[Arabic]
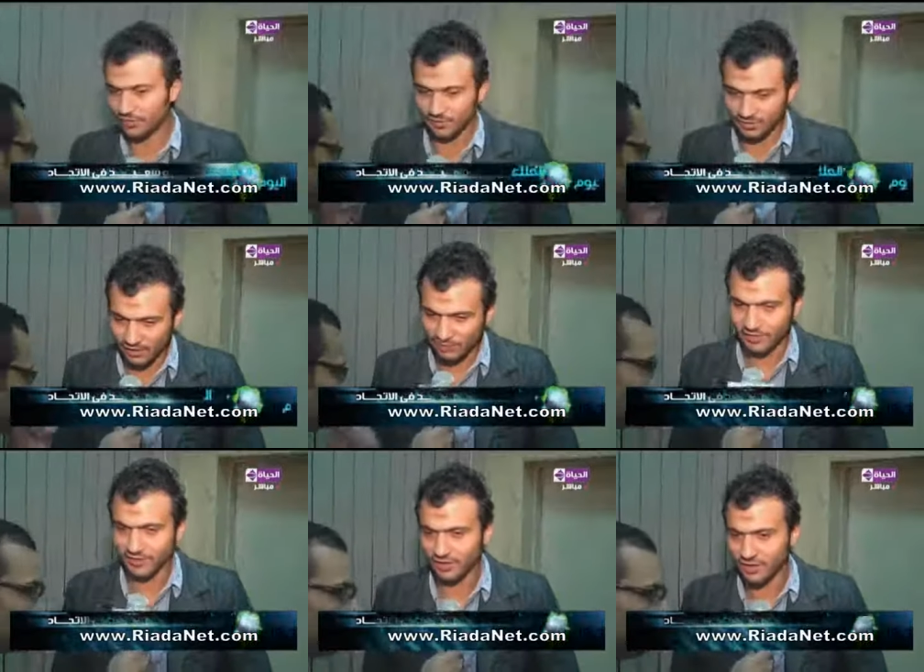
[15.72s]
في الفتره اللي
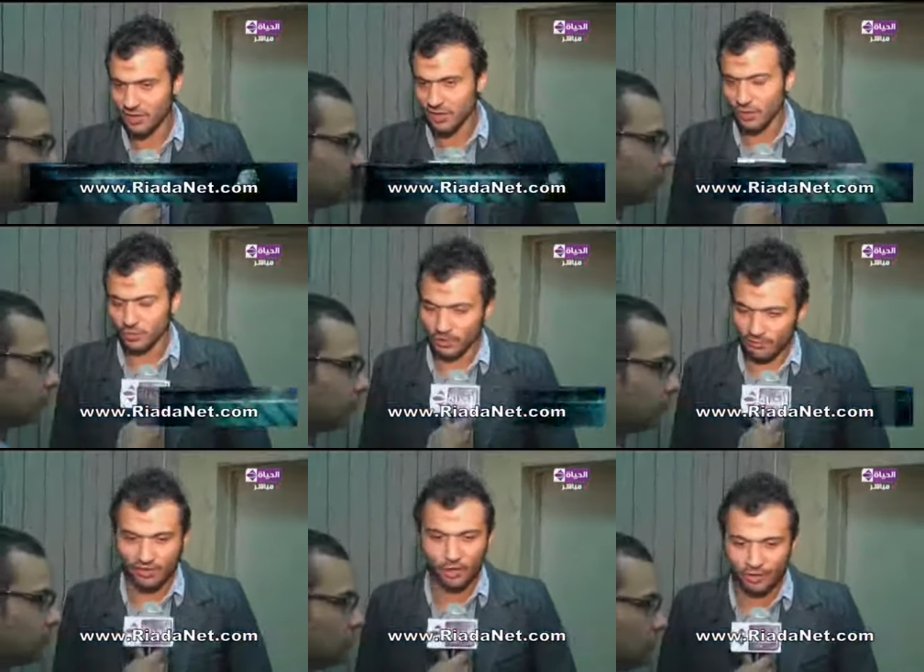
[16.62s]
فاتت
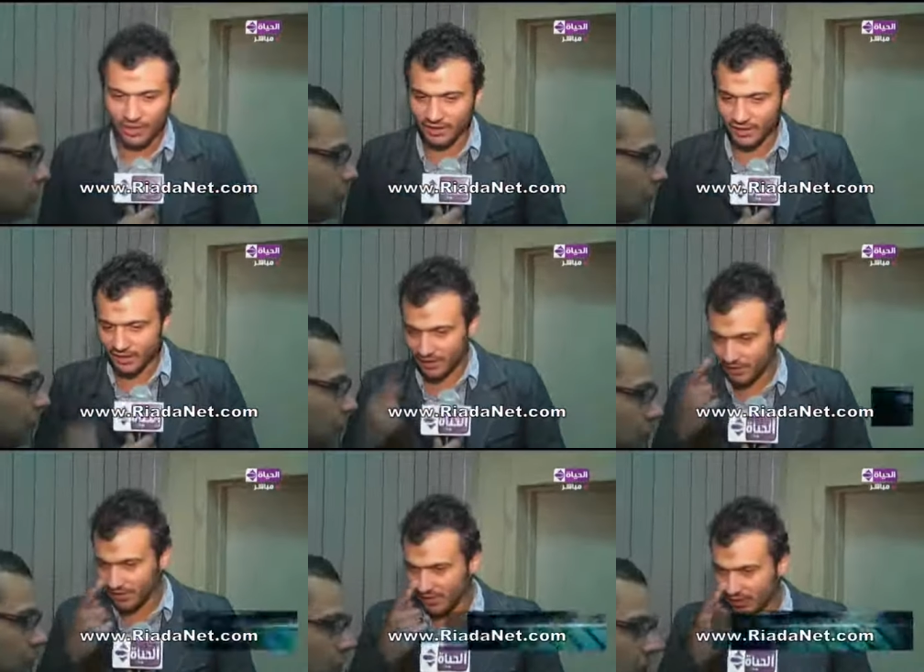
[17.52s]
وطبعا في الاول والاخر
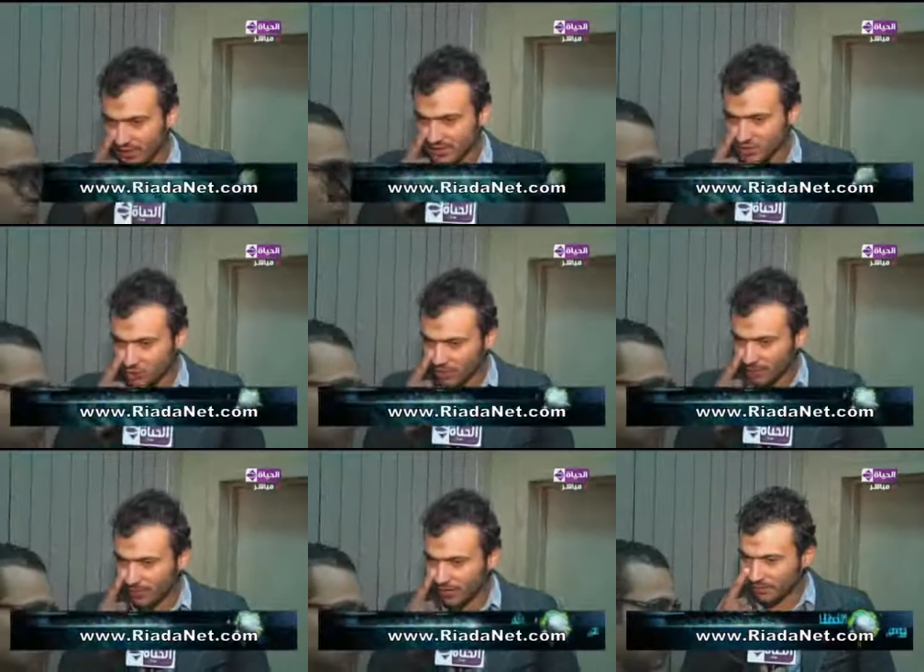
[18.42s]
انا يعني عايز اشكر
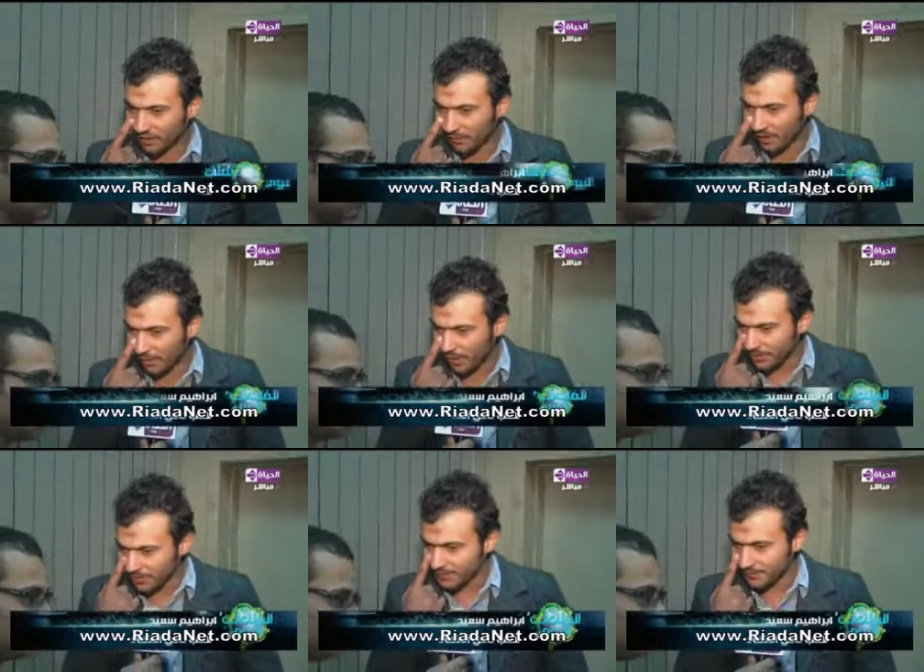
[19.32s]
طبعا كابتن جمال عبد
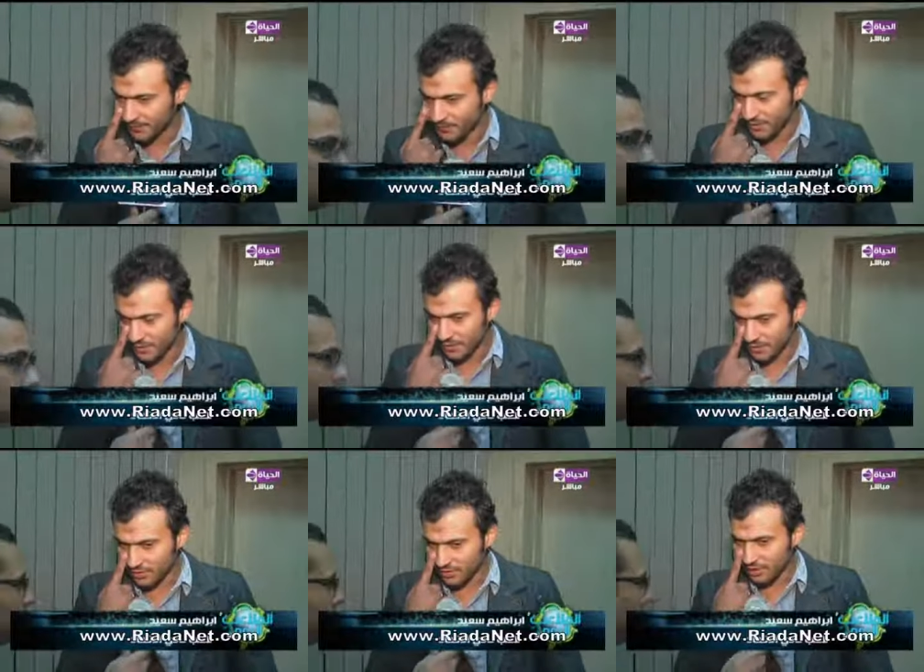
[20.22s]
الحميد
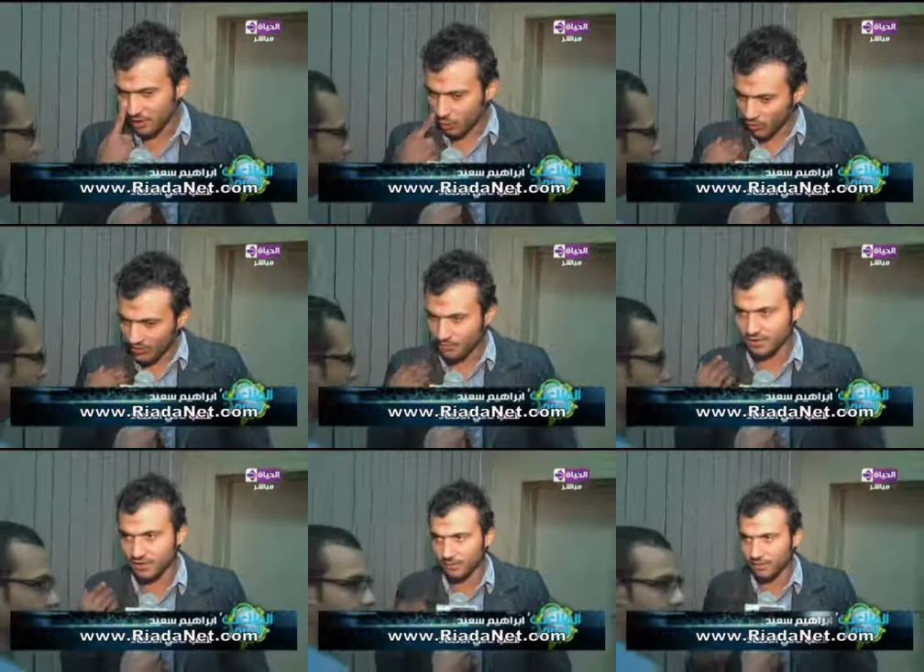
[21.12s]
آه، اخويا
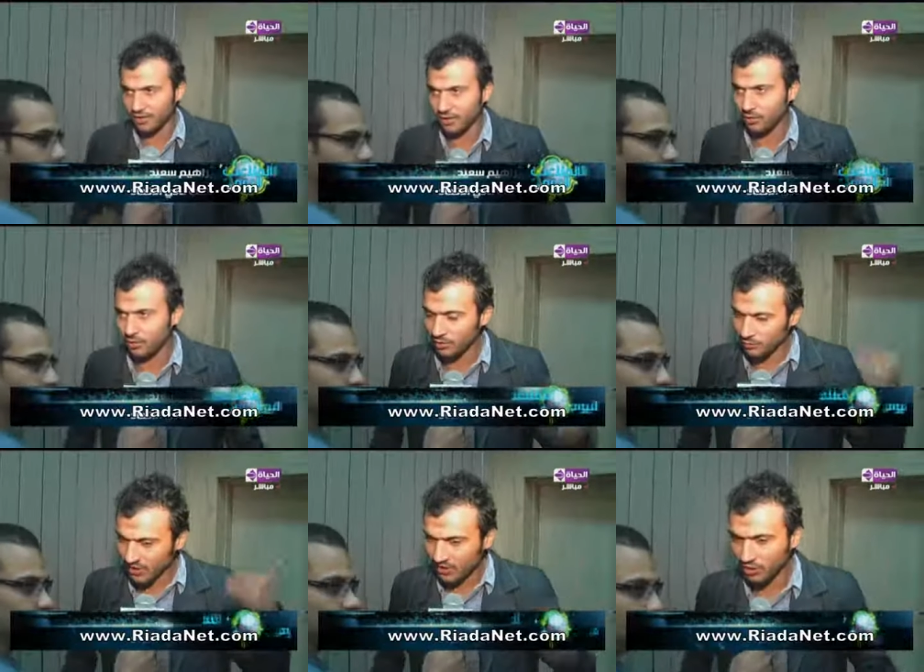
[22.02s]
الكبير طبعا
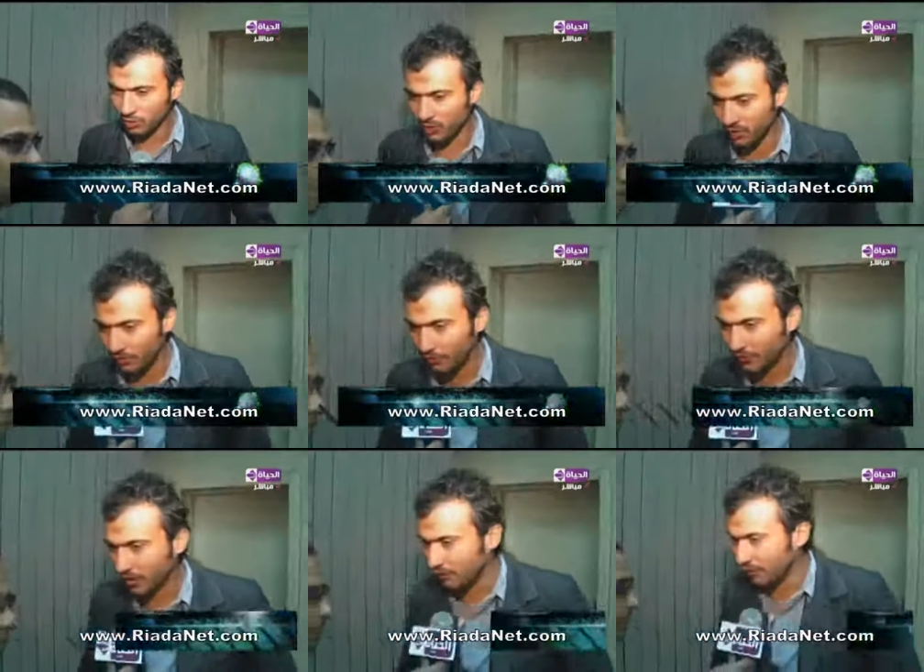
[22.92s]
على مساندته ليا في
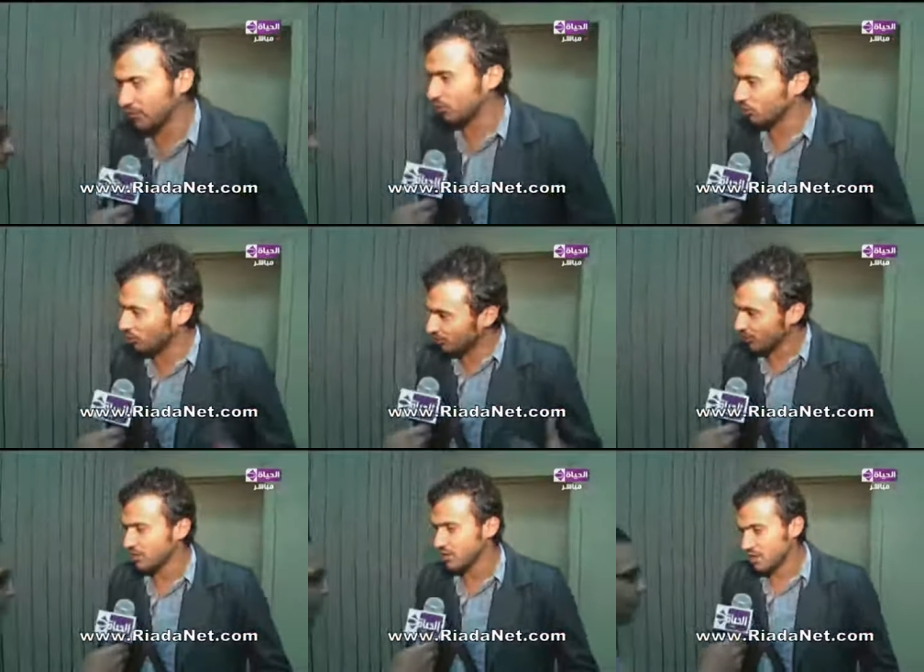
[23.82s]
الفتره اللي فاتت وان
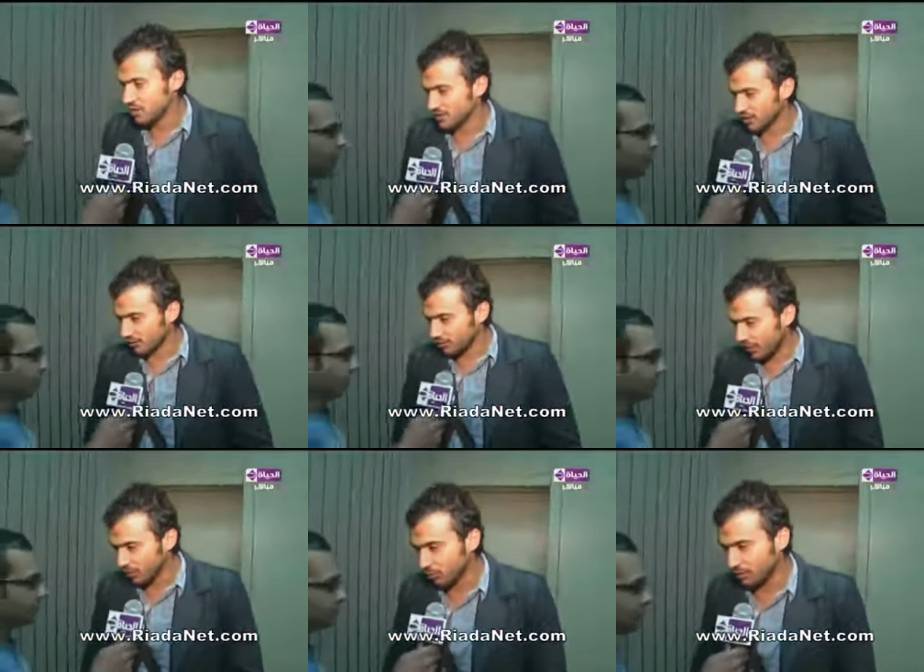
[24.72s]
هو
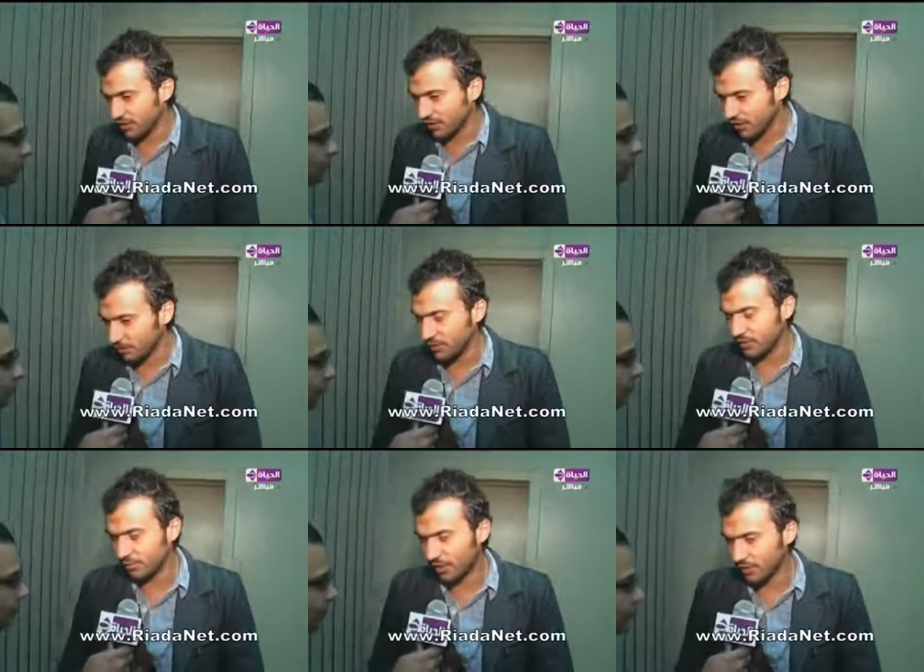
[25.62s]
استضافني عنده في التدريب
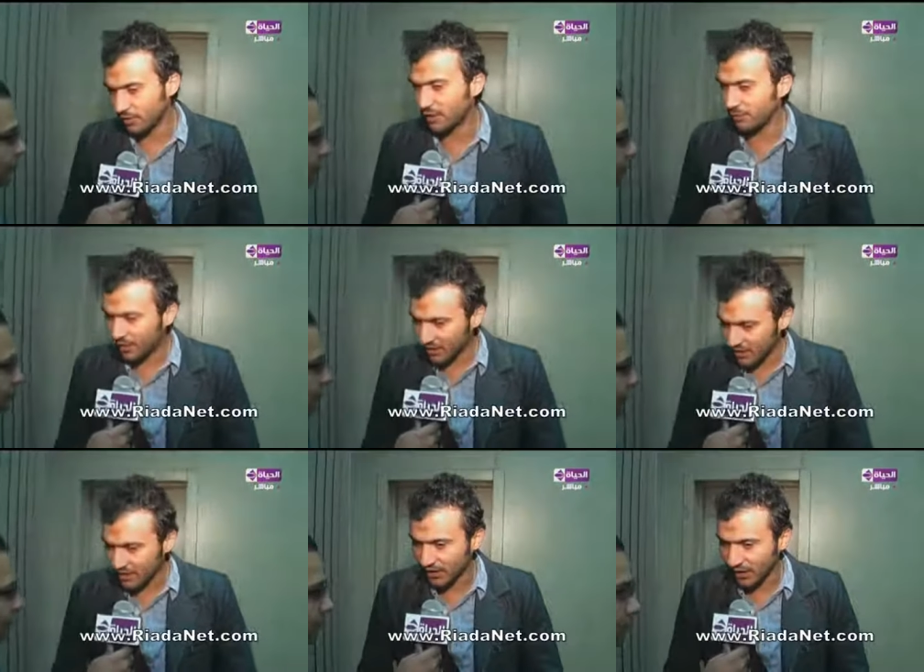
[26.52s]
مع مع
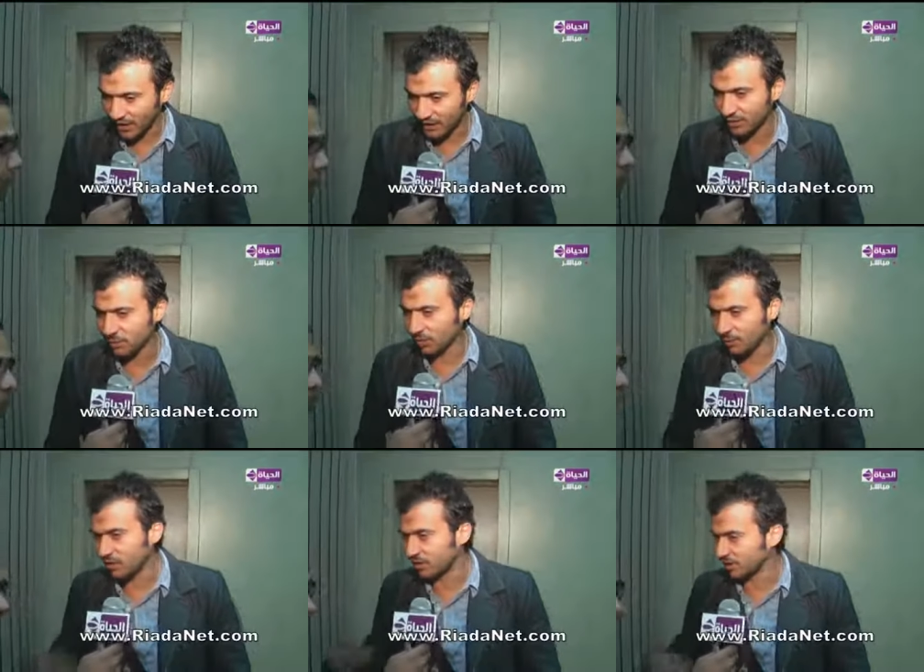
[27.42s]
نادي السكه الحديد
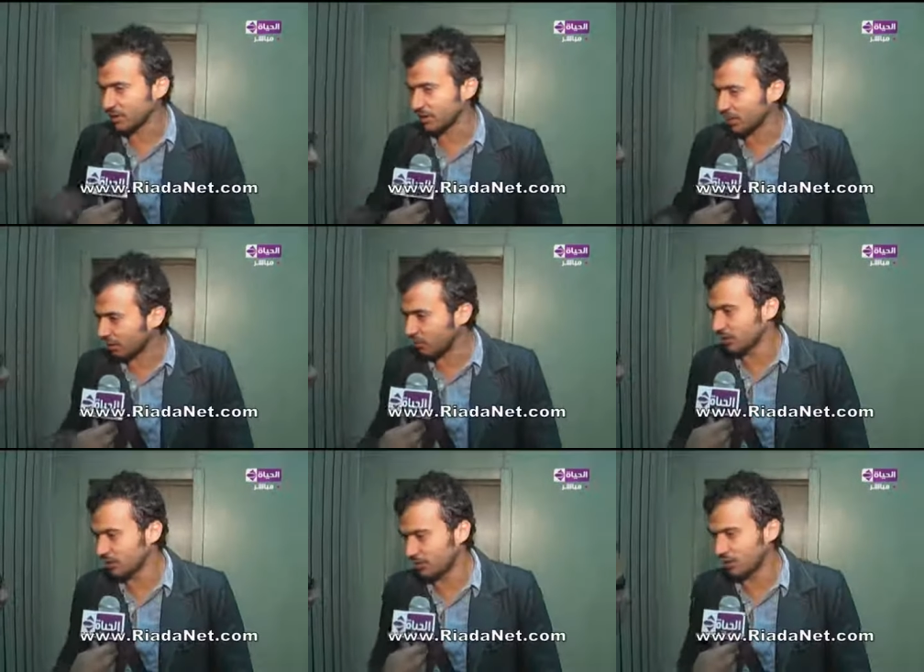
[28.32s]
رغم ان كثرت
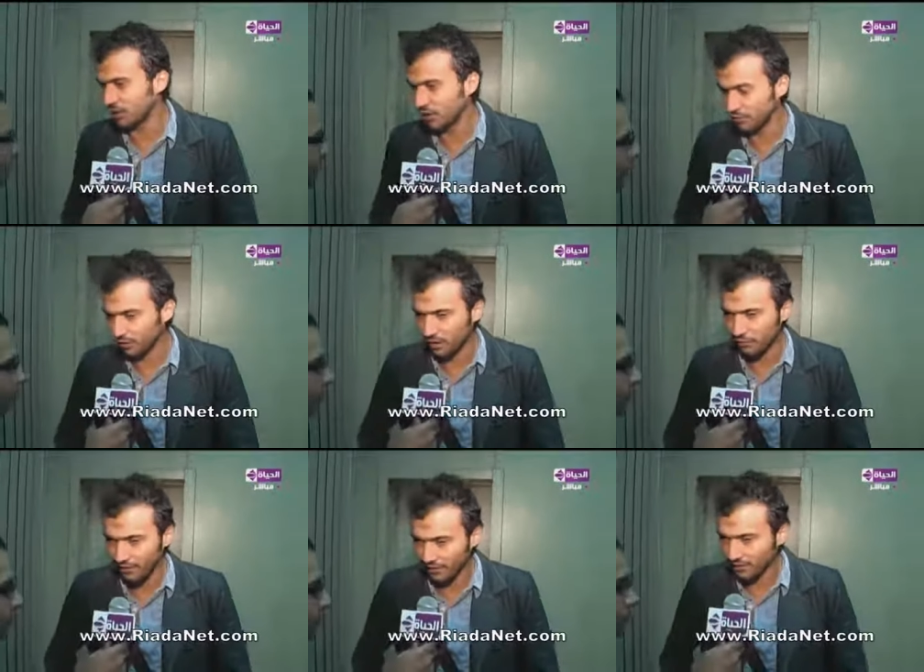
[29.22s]
اقاويل كثيره جدا الفتره
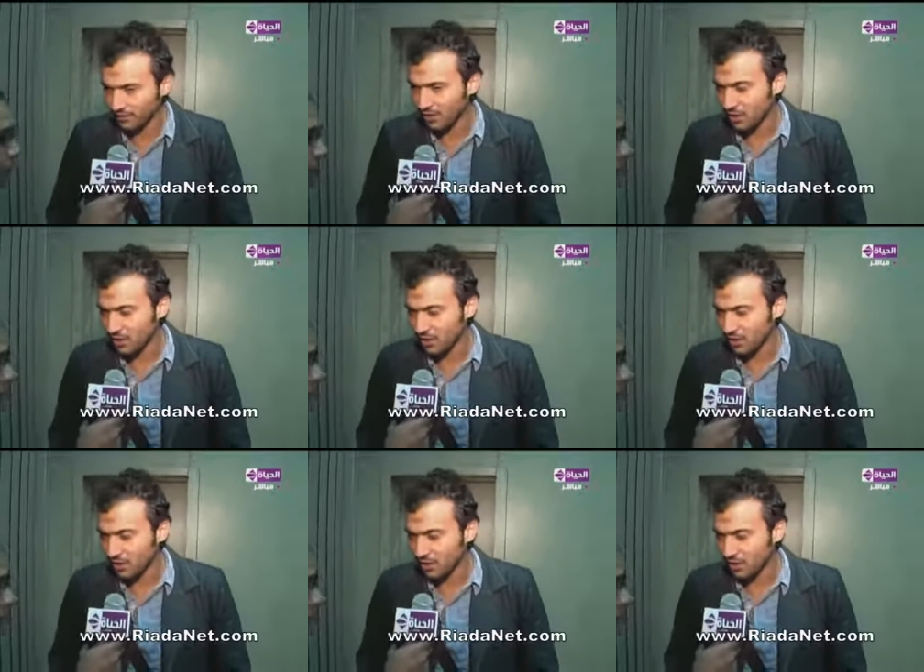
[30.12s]
اللي فاتت